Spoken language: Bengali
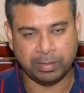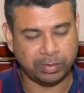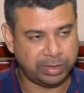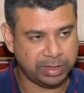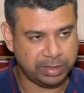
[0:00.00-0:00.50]

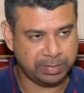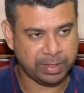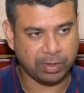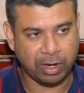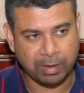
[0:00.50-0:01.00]
বুদ্ধিজীবী
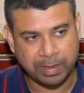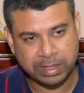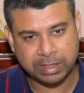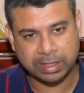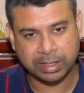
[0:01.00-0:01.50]

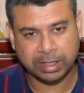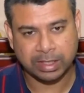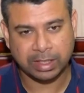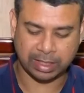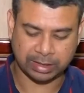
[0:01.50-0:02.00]
কলামিস্ট
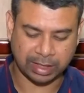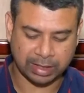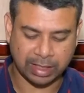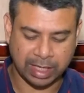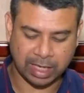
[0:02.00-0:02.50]

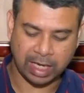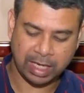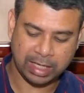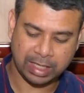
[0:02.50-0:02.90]
তাদের লেখা